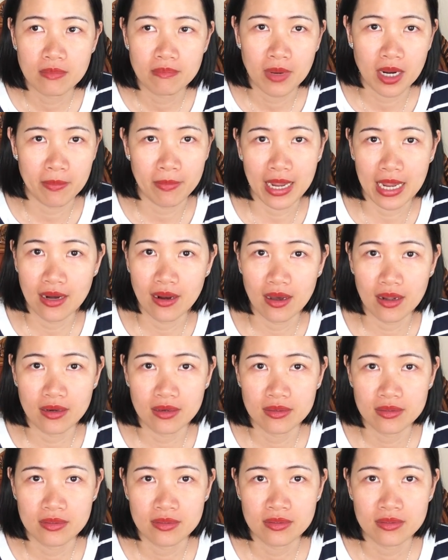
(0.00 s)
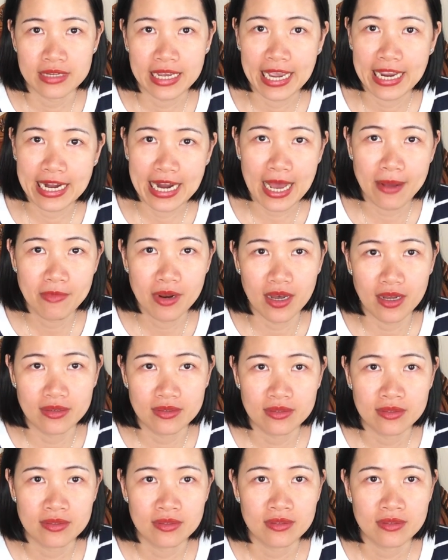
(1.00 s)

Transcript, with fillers: mạnh mẽ lên can đảm lên